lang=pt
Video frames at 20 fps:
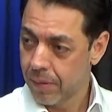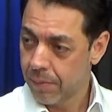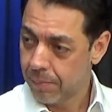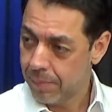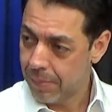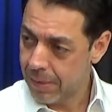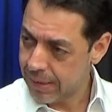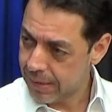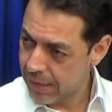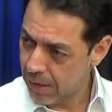
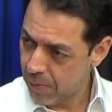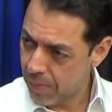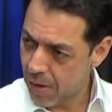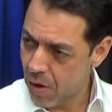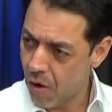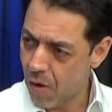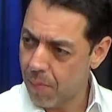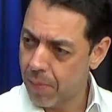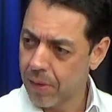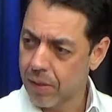Mas é uma
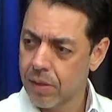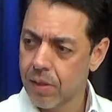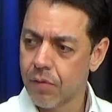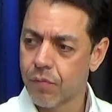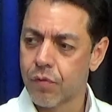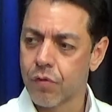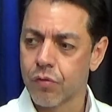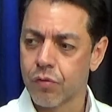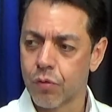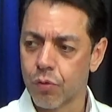obra de
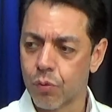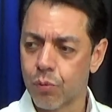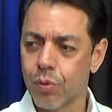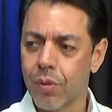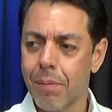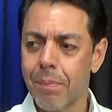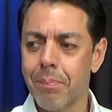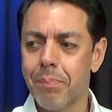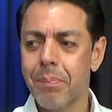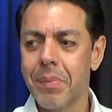infraestrutura
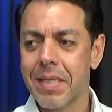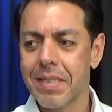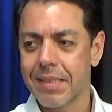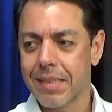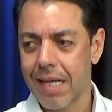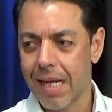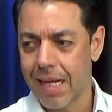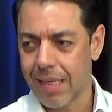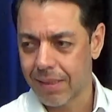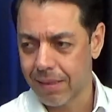
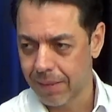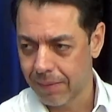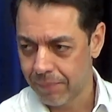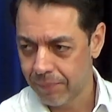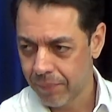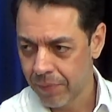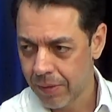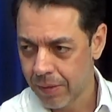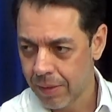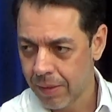pesada,
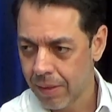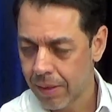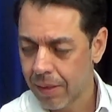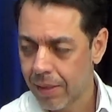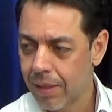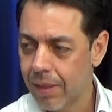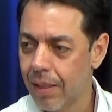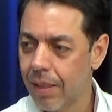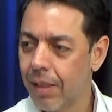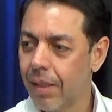
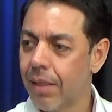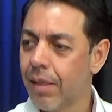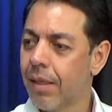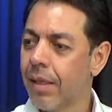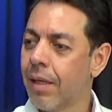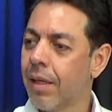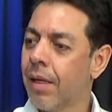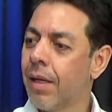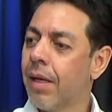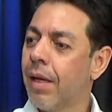que
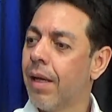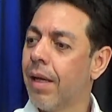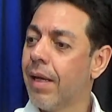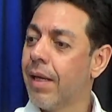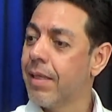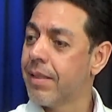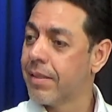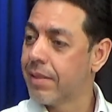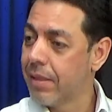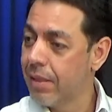Cara.
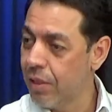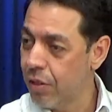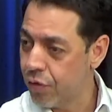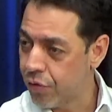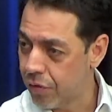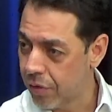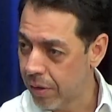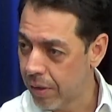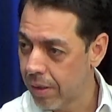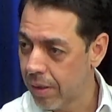
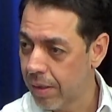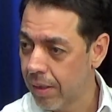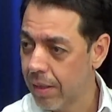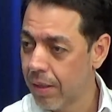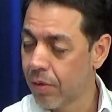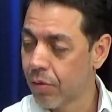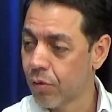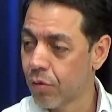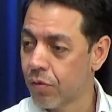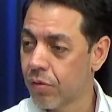exige,
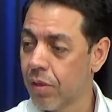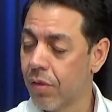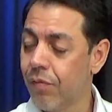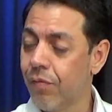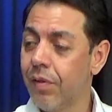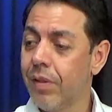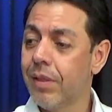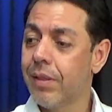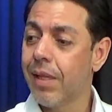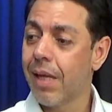
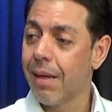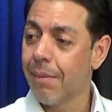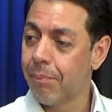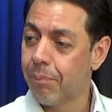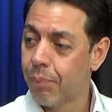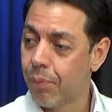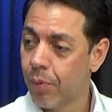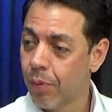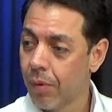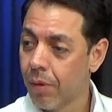inclusive,
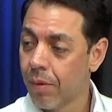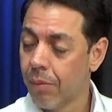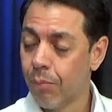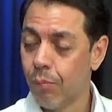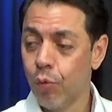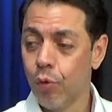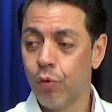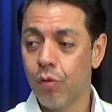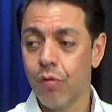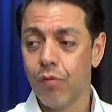tempo,
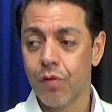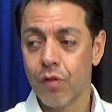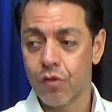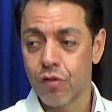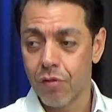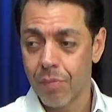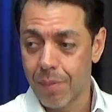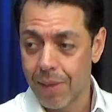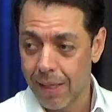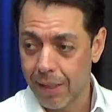muito
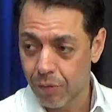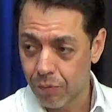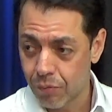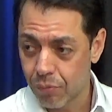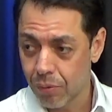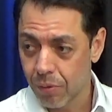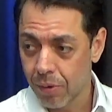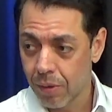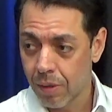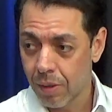
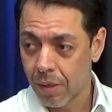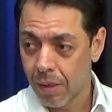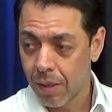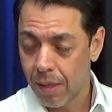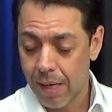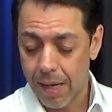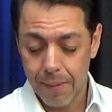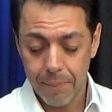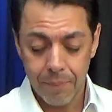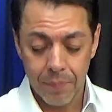investimento,
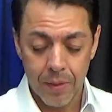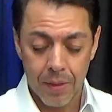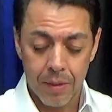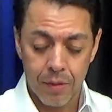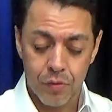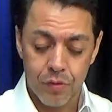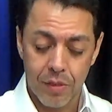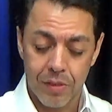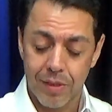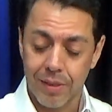né? Ou
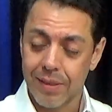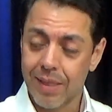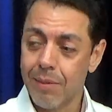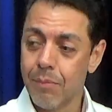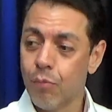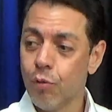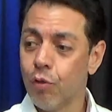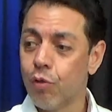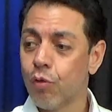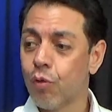seja, tem
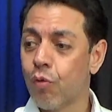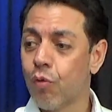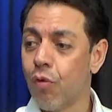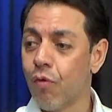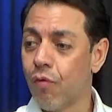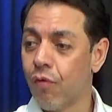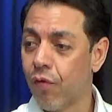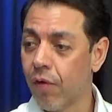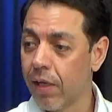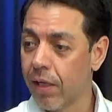muito
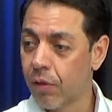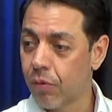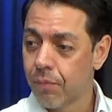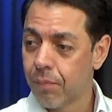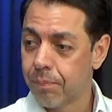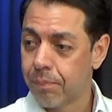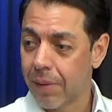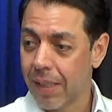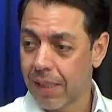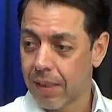
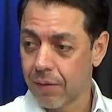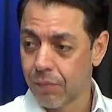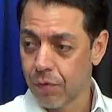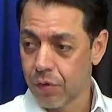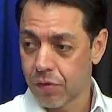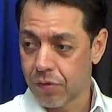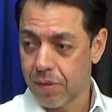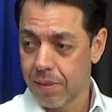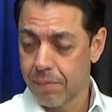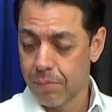conflito. Para que
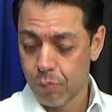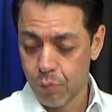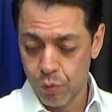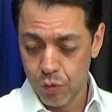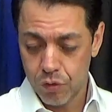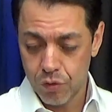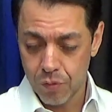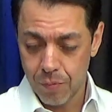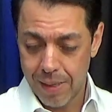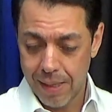você
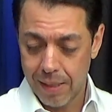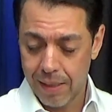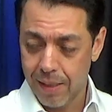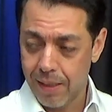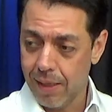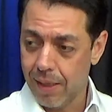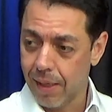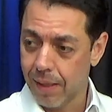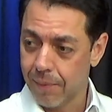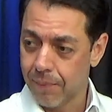mude uma
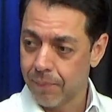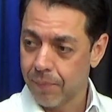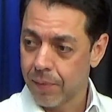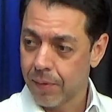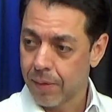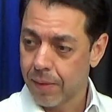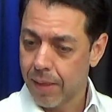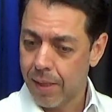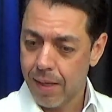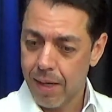linha
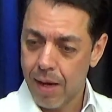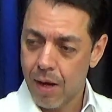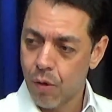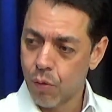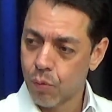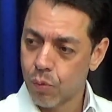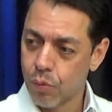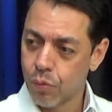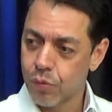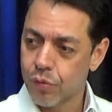né,
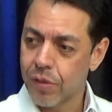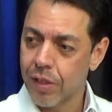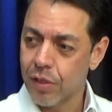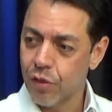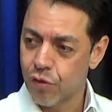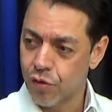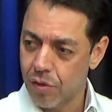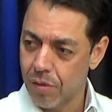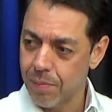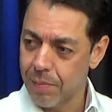alguns
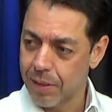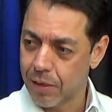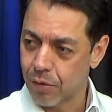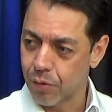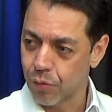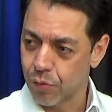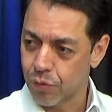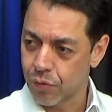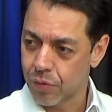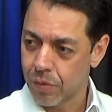
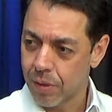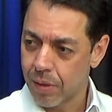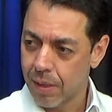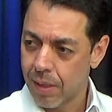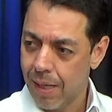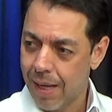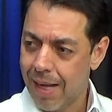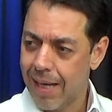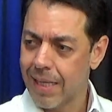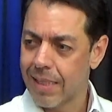centímetros,
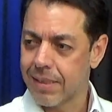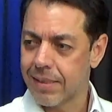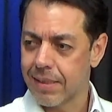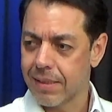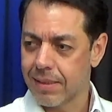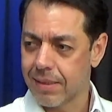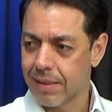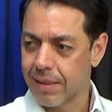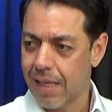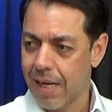há
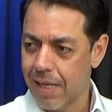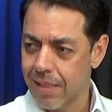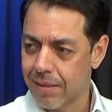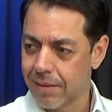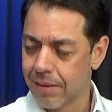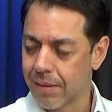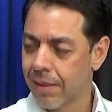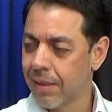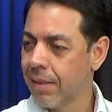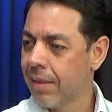
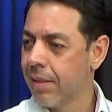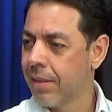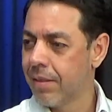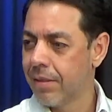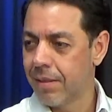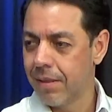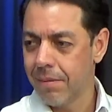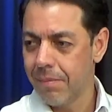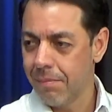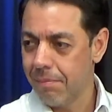necessidade
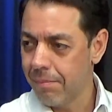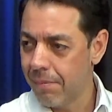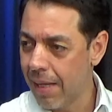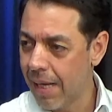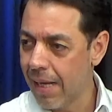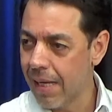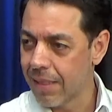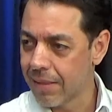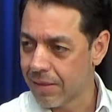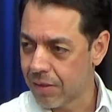de
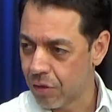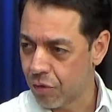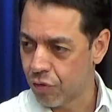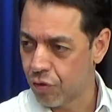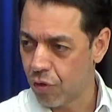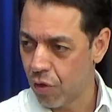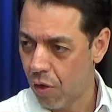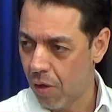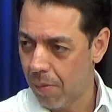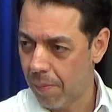meses
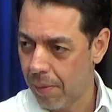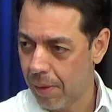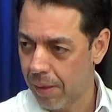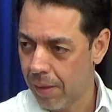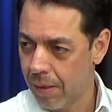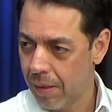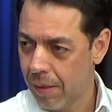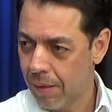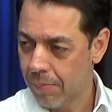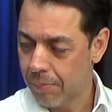de obra
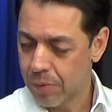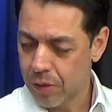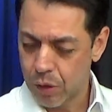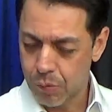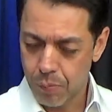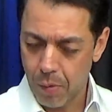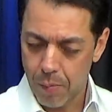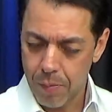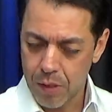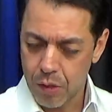
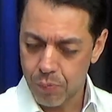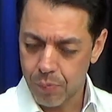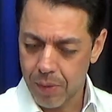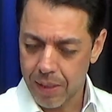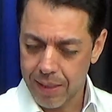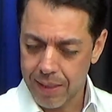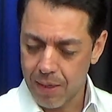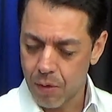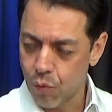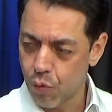principalmente para
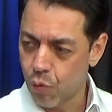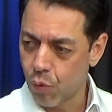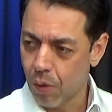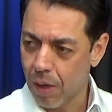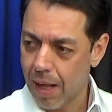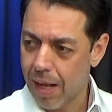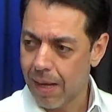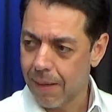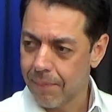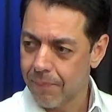
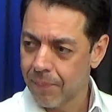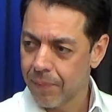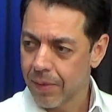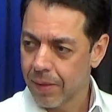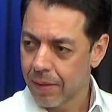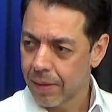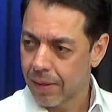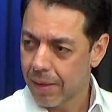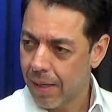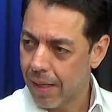calcular
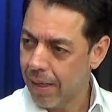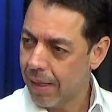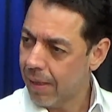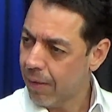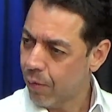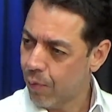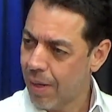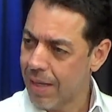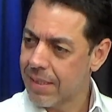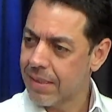né,
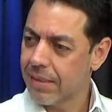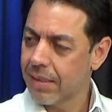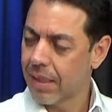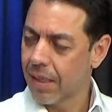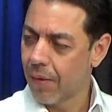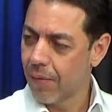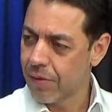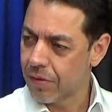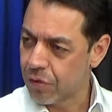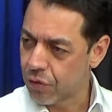quais
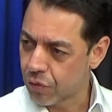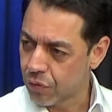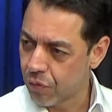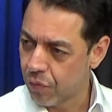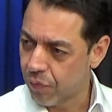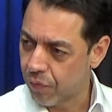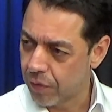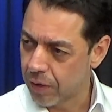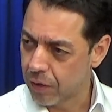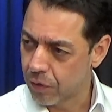serão esses
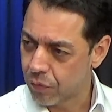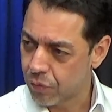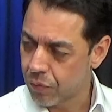conflitos.